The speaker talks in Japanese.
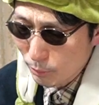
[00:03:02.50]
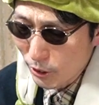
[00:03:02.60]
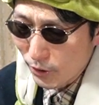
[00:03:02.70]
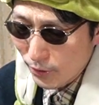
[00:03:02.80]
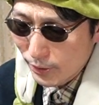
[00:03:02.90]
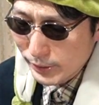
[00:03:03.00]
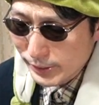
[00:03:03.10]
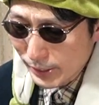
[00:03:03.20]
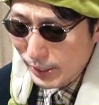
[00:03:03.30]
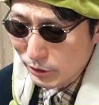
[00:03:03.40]
も
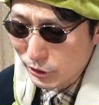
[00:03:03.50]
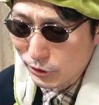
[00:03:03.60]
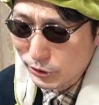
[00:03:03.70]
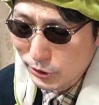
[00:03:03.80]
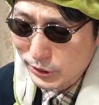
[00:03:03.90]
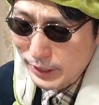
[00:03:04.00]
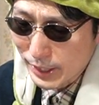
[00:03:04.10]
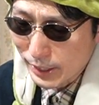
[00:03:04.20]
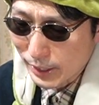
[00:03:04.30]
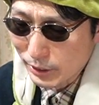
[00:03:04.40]
選択肢の一つじゃ
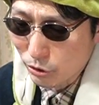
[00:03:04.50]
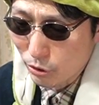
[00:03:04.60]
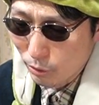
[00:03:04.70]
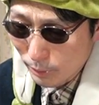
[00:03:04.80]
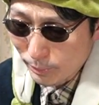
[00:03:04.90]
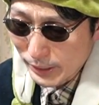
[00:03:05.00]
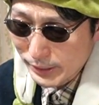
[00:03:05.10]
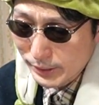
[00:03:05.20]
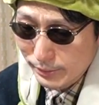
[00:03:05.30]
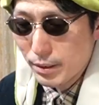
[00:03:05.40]
ないかなと思います
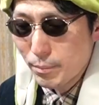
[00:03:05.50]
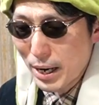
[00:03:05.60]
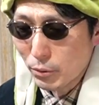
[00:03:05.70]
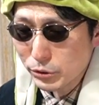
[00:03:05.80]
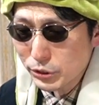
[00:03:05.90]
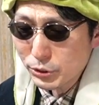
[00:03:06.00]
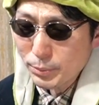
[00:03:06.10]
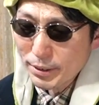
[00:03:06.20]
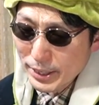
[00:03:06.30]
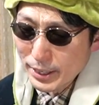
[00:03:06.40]
まあおすす
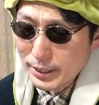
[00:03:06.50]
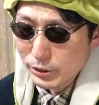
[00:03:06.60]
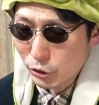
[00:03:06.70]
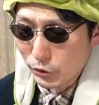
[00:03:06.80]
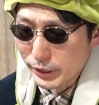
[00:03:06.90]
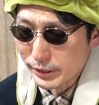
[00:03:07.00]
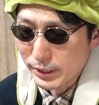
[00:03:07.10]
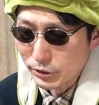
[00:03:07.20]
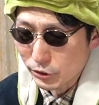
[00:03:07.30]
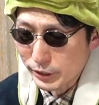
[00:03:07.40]
めはね超必
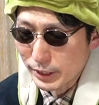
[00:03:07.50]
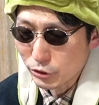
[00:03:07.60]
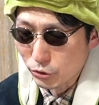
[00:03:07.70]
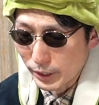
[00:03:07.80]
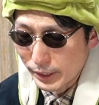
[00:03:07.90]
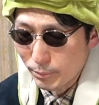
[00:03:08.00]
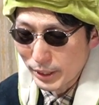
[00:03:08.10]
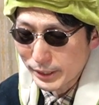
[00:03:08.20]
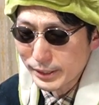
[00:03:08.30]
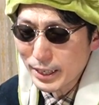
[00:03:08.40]
殺の秘伝書とかねまあ、
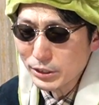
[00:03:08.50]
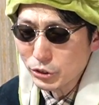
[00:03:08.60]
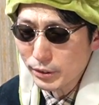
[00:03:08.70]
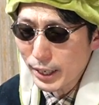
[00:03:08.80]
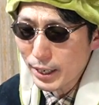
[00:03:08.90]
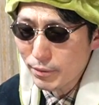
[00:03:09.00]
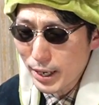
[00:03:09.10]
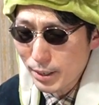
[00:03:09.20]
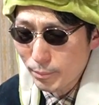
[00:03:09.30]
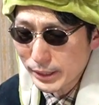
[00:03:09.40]
秘伝書系
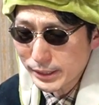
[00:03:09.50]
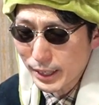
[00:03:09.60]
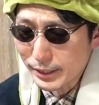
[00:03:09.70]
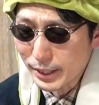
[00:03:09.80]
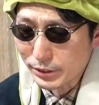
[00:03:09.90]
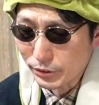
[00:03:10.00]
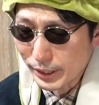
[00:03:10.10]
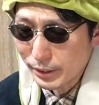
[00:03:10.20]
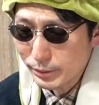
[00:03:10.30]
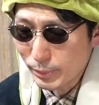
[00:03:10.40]
は間違いないよ
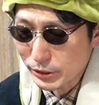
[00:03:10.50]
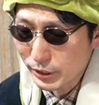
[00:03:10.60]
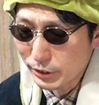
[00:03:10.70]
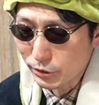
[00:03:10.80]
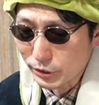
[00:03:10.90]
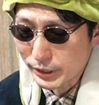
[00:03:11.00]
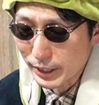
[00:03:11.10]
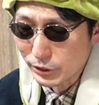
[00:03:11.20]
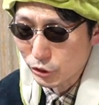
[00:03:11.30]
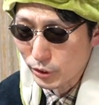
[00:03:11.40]
ね、まあ、スキルの秘
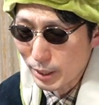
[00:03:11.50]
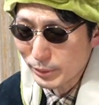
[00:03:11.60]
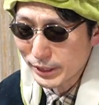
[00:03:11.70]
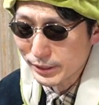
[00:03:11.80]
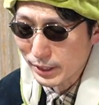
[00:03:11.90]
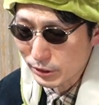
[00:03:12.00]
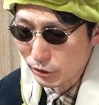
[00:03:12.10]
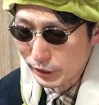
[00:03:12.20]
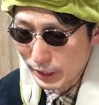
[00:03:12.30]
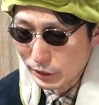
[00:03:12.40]
伝書紙必殺
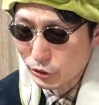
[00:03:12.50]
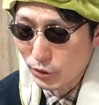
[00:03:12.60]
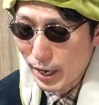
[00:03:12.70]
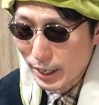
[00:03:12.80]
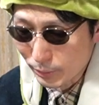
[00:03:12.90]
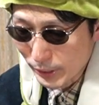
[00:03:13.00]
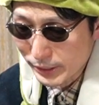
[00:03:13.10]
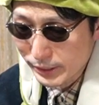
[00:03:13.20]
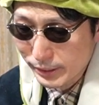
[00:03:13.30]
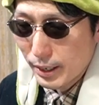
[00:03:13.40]
の秘伝書ありま
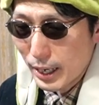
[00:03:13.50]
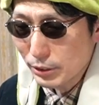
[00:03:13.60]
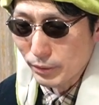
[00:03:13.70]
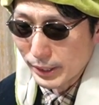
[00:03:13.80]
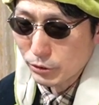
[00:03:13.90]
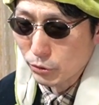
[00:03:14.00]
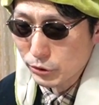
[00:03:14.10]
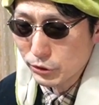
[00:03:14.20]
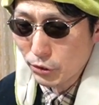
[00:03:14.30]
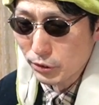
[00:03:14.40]
すあとはね特
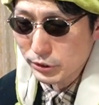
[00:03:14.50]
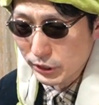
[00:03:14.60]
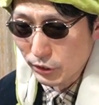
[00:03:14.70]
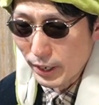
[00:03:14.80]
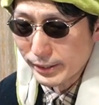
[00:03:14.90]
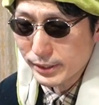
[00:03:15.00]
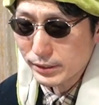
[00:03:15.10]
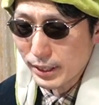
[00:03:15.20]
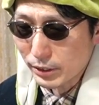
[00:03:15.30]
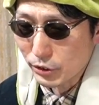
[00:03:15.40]
殊能力付きの
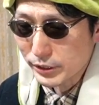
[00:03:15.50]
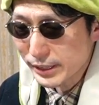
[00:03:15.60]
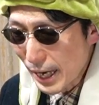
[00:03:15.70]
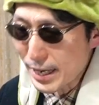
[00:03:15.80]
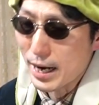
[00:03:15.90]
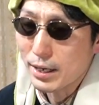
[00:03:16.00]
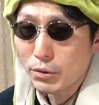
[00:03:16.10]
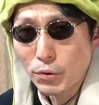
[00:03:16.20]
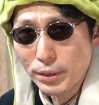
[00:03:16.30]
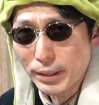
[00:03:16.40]
SS ランクのサイヤ
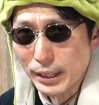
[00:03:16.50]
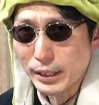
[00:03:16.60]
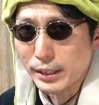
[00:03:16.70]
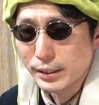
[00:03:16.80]
これはね